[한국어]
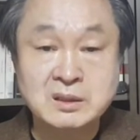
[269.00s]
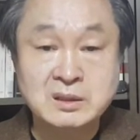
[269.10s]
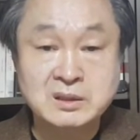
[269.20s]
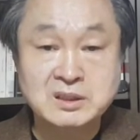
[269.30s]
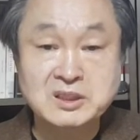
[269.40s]

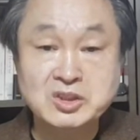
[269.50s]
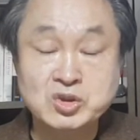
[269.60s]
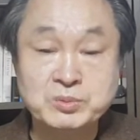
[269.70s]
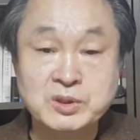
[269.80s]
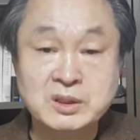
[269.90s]
어떤
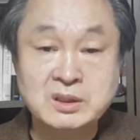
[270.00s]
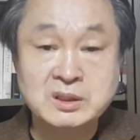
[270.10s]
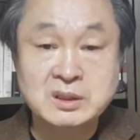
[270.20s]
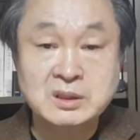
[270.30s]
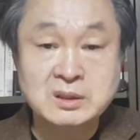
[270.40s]
인터뷰를
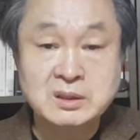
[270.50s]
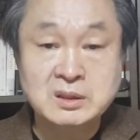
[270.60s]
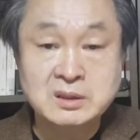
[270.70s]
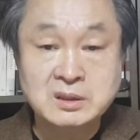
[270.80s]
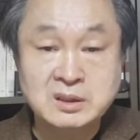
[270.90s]

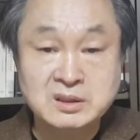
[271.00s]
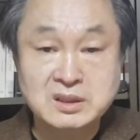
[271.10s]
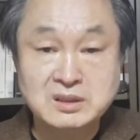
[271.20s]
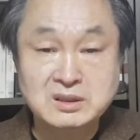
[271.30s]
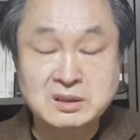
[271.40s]

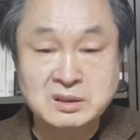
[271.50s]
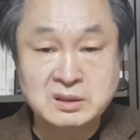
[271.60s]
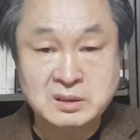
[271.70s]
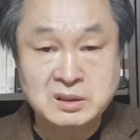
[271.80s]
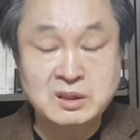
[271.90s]
어떤
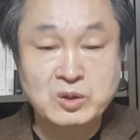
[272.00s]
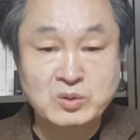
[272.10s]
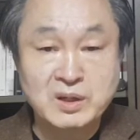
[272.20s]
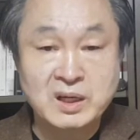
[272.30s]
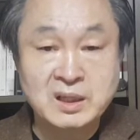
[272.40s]

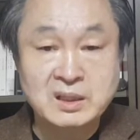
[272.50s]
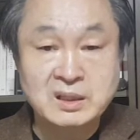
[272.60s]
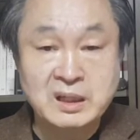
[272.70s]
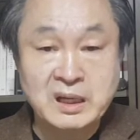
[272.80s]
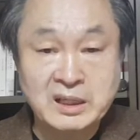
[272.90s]
언론과
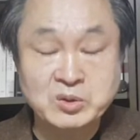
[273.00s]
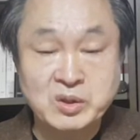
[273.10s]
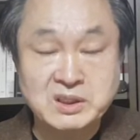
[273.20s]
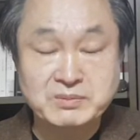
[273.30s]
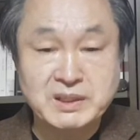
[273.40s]
하기도
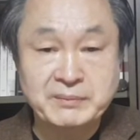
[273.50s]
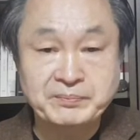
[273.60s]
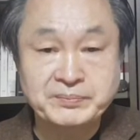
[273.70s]
했습니다.